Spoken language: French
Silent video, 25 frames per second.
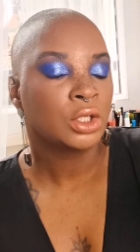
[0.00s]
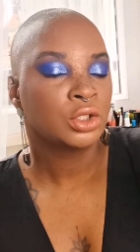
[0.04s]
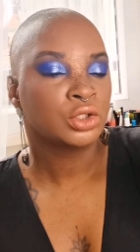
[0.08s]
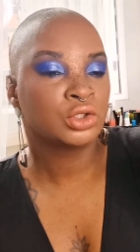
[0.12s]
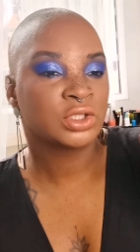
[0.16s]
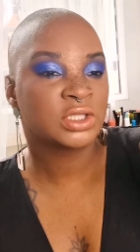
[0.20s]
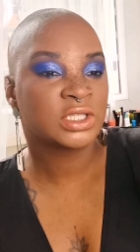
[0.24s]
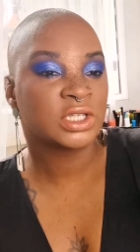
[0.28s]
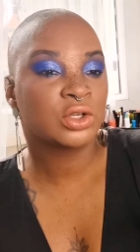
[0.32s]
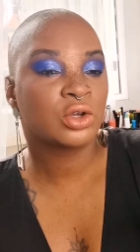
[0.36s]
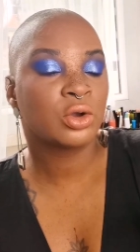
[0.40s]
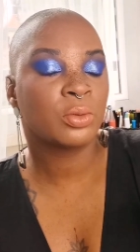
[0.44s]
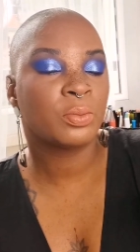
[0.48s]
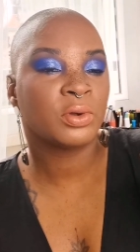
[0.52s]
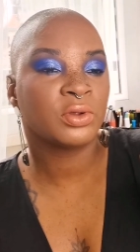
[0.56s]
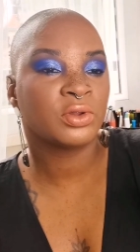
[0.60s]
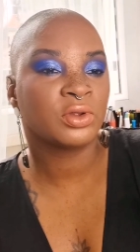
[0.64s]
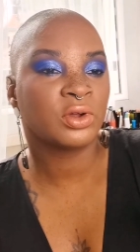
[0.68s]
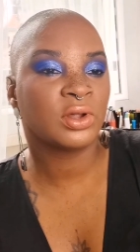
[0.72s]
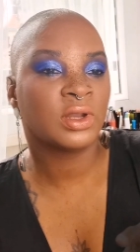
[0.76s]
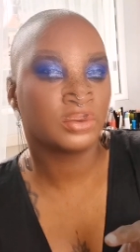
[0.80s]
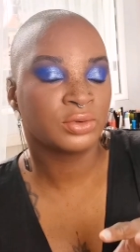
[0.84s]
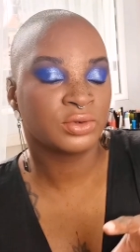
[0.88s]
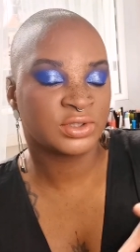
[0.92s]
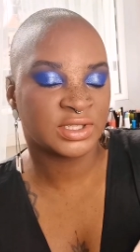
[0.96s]
Je sais que
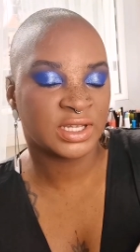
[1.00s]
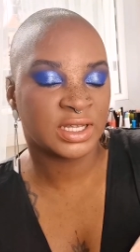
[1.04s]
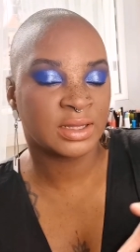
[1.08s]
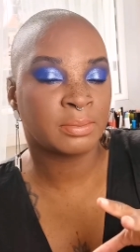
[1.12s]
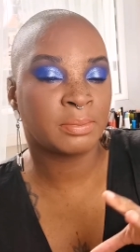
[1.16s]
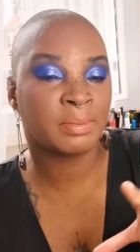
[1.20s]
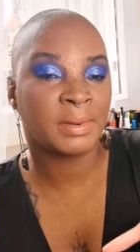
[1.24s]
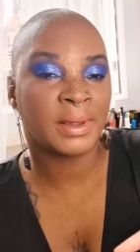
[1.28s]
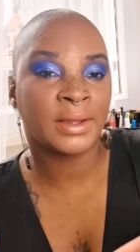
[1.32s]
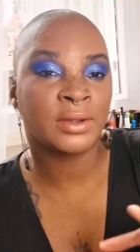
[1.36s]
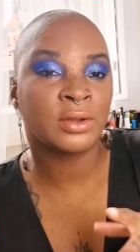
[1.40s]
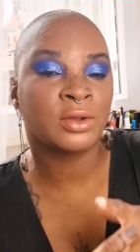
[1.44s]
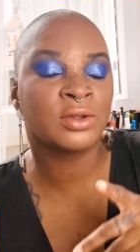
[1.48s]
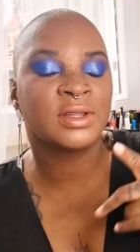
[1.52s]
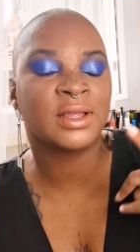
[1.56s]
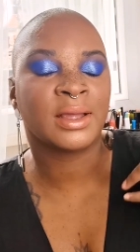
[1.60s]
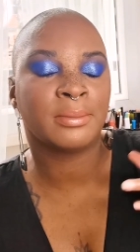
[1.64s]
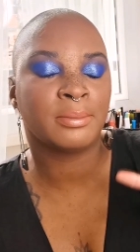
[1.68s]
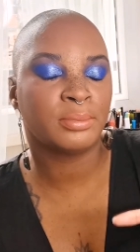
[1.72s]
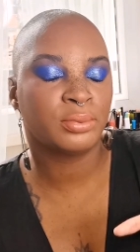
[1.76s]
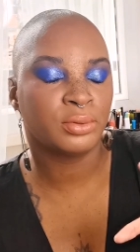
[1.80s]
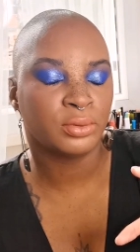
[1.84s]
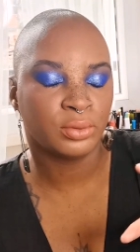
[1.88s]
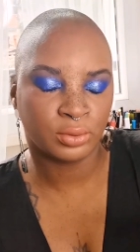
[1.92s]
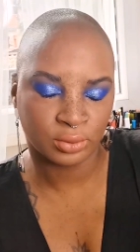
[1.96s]
pendant cette période
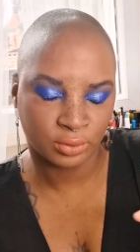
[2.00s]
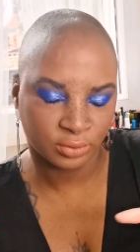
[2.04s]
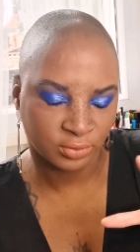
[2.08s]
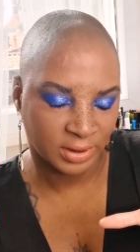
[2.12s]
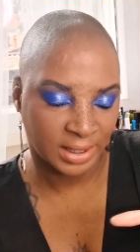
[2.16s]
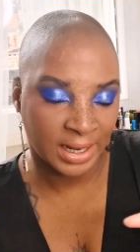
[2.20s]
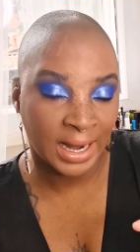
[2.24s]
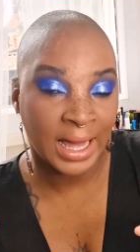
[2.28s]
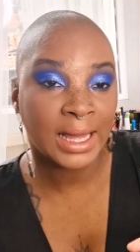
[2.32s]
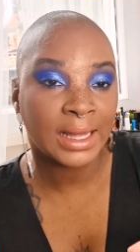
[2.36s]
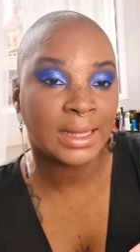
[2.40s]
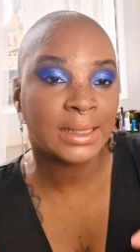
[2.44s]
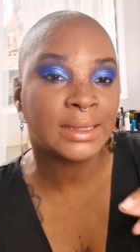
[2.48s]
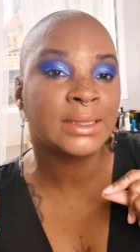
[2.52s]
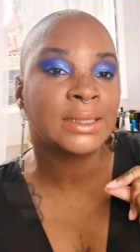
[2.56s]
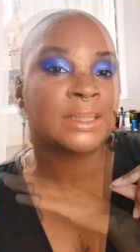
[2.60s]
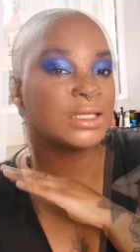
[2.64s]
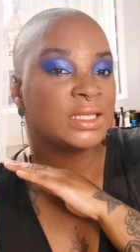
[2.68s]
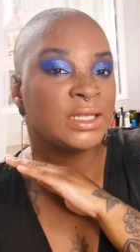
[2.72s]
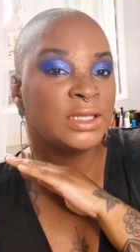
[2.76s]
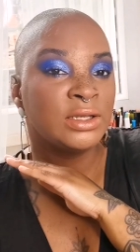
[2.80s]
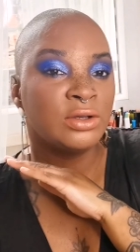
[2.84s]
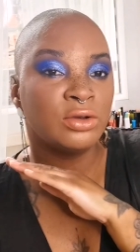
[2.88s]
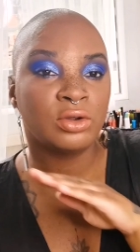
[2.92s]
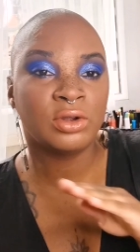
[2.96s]
un peu, voilà,
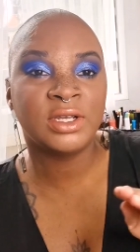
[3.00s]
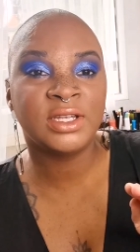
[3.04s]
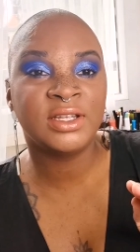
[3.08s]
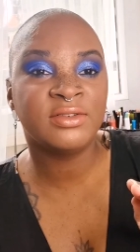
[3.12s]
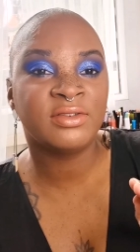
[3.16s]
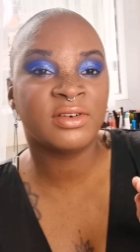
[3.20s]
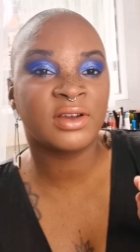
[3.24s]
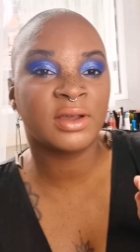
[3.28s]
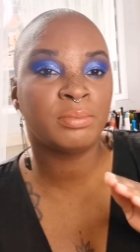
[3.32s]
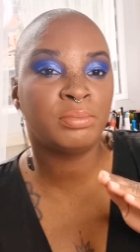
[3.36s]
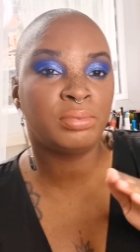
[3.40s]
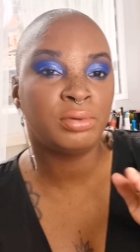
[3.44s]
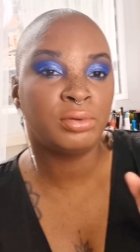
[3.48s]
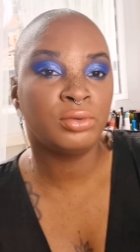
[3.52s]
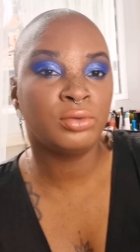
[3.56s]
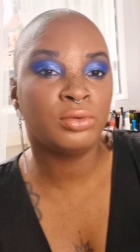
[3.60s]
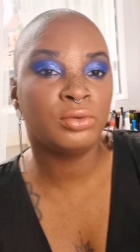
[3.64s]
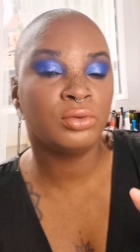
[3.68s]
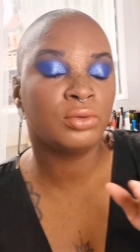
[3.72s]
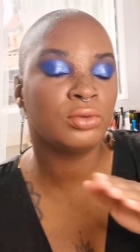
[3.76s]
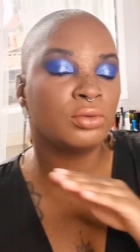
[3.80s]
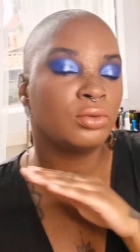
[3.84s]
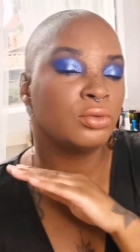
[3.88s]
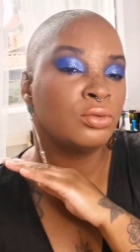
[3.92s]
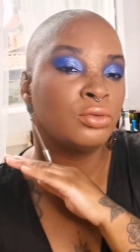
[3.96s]
ils ne livraient
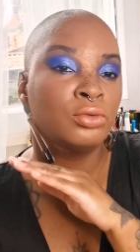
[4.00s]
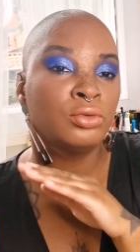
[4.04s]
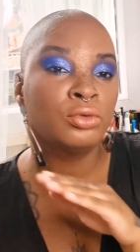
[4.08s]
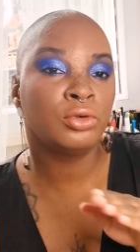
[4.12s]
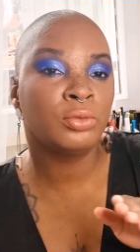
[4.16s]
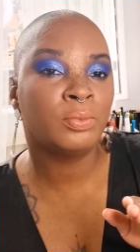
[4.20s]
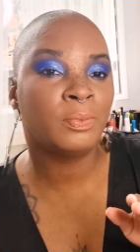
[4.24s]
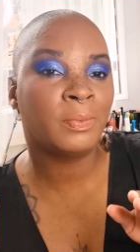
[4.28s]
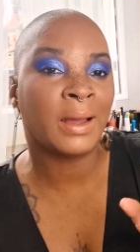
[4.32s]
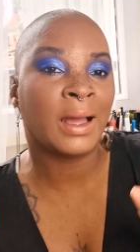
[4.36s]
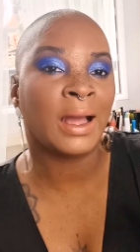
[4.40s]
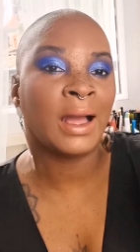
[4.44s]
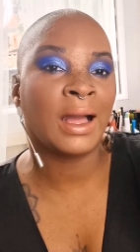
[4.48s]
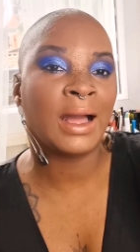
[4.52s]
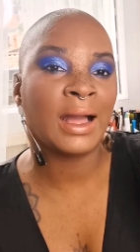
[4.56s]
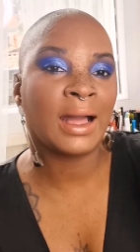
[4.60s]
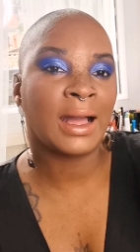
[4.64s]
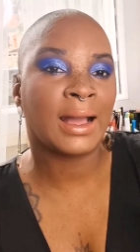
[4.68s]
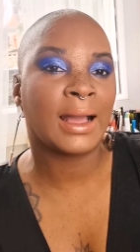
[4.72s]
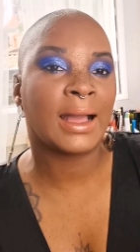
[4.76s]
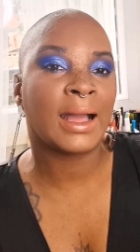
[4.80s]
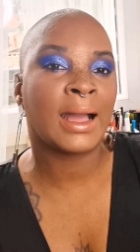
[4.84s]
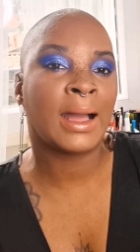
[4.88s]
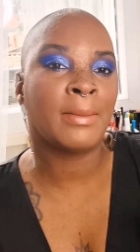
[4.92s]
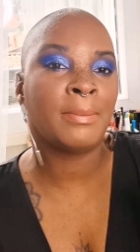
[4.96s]
plus nulle
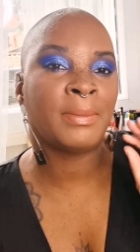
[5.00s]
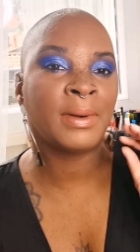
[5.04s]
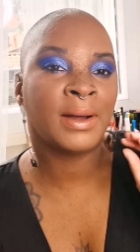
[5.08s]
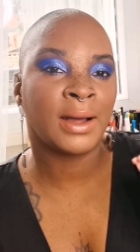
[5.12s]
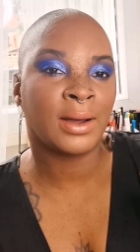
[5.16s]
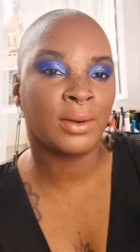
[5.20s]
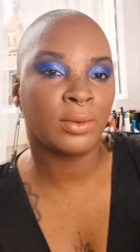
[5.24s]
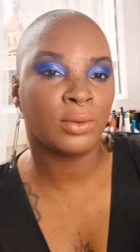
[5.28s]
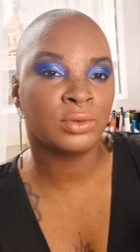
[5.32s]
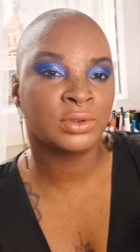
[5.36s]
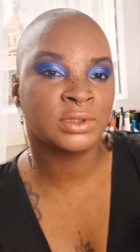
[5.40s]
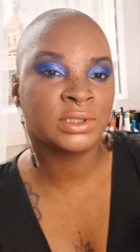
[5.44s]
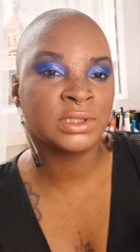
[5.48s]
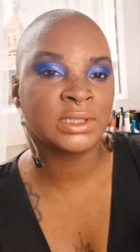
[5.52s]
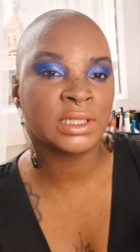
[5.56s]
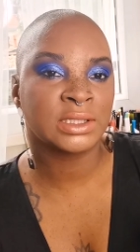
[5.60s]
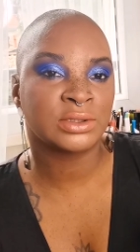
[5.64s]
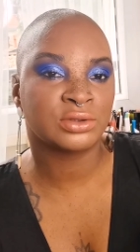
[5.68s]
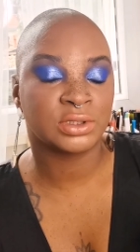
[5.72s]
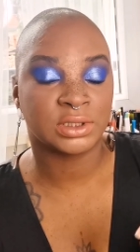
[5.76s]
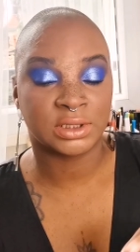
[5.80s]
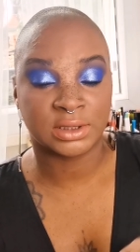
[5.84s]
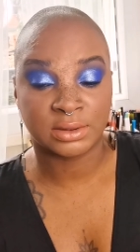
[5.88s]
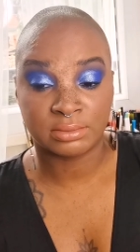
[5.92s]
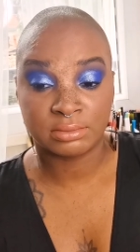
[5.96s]
part à part aux
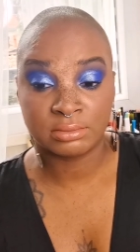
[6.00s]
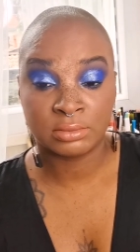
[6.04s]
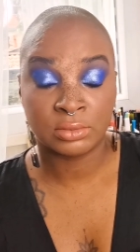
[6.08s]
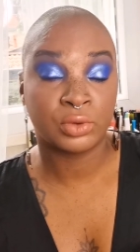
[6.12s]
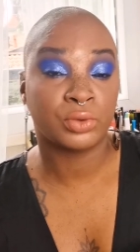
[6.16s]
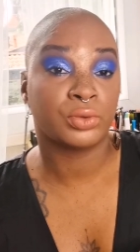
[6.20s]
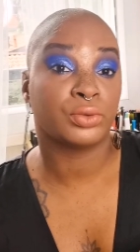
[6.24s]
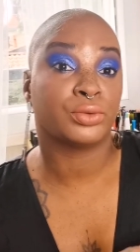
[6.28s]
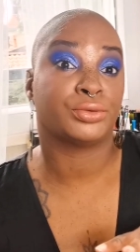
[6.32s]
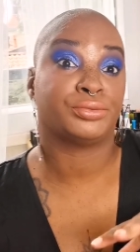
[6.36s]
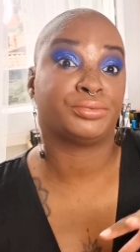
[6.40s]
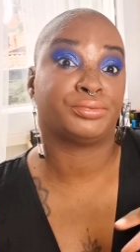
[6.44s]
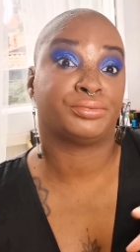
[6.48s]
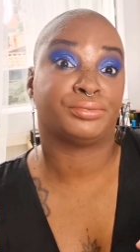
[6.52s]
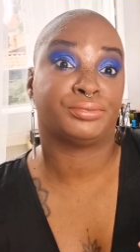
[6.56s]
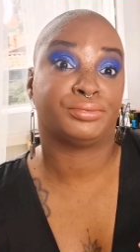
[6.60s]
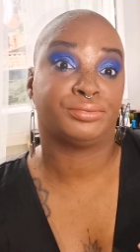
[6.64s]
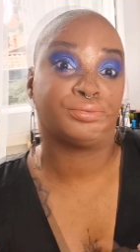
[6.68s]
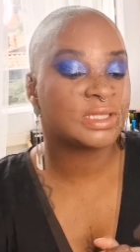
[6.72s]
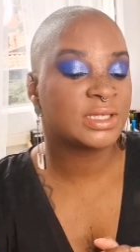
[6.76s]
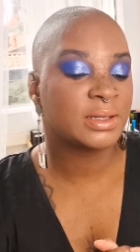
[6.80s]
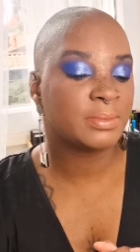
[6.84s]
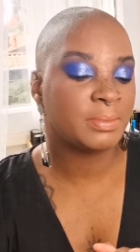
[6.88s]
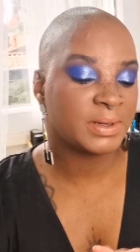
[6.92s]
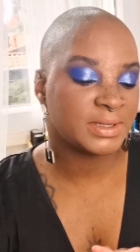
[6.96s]
États-Unis. Donc, je
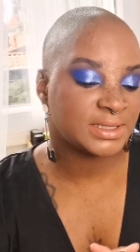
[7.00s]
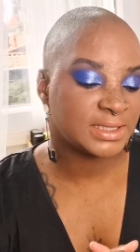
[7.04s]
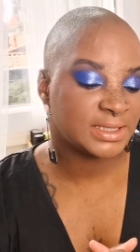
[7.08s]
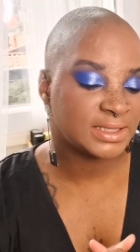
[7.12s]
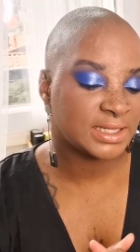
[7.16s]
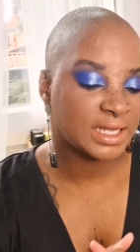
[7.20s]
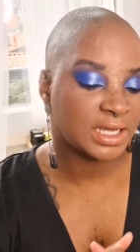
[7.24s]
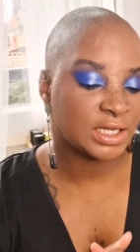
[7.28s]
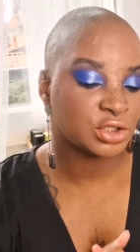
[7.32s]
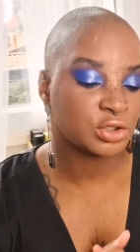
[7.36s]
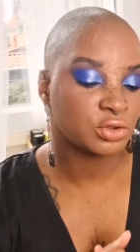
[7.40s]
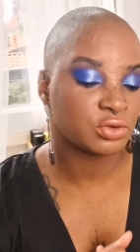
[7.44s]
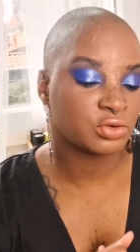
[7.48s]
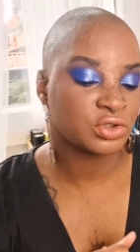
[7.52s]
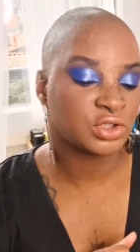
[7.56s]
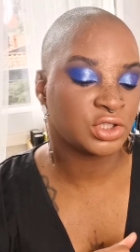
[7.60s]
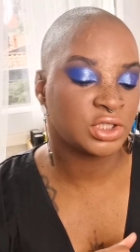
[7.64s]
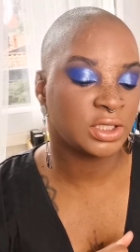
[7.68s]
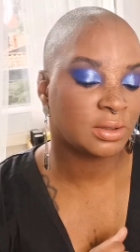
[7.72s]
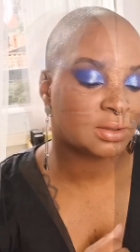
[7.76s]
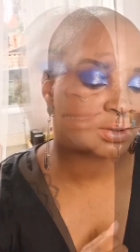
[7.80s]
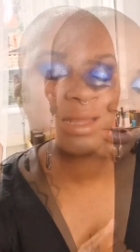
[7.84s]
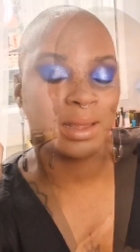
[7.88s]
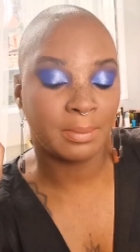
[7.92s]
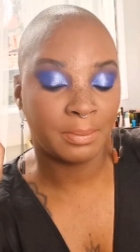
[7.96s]
ne sais pas si ça a
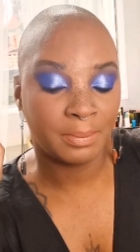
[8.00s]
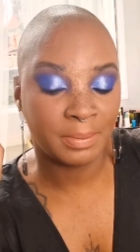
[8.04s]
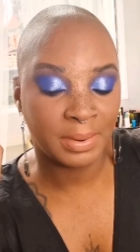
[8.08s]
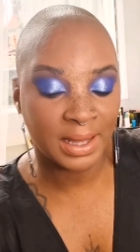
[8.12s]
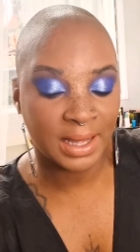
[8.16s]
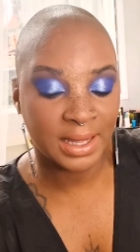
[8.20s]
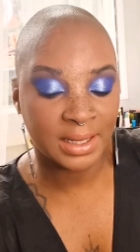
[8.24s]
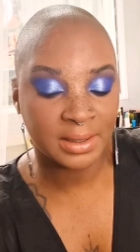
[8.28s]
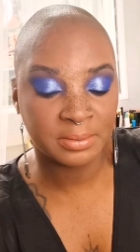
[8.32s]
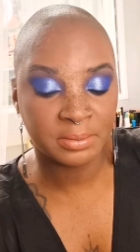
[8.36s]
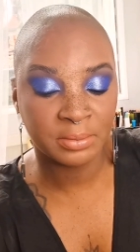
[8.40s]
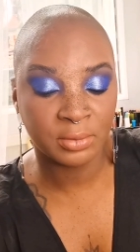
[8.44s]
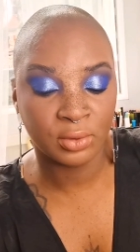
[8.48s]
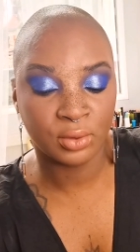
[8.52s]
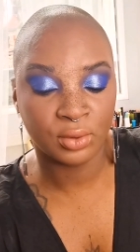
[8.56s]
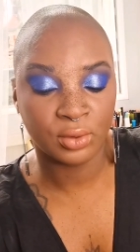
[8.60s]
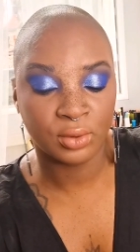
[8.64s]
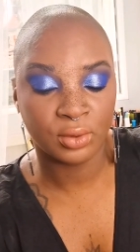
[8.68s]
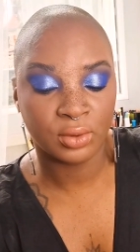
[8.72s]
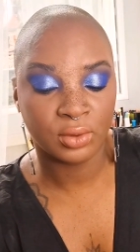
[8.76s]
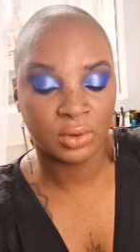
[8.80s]
changé. C'est un primer